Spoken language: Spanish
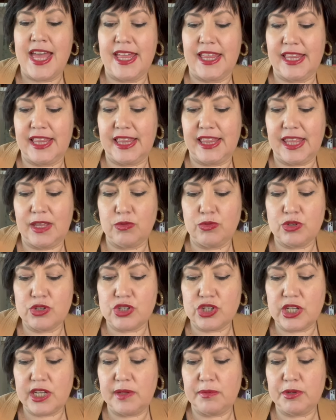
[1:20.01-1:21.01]
eh, de
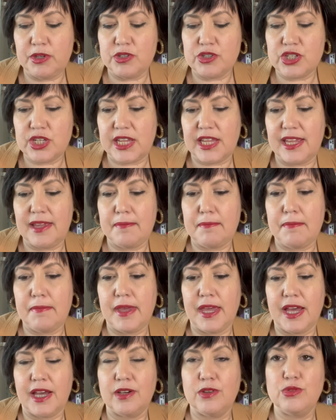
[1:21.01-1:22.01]
unos libros que
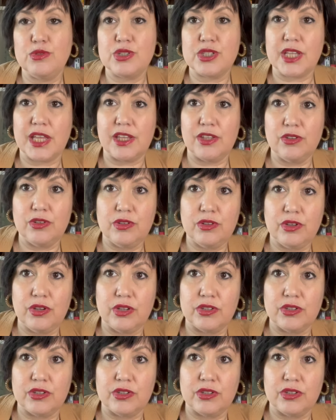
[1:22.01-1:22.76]
me han gustado,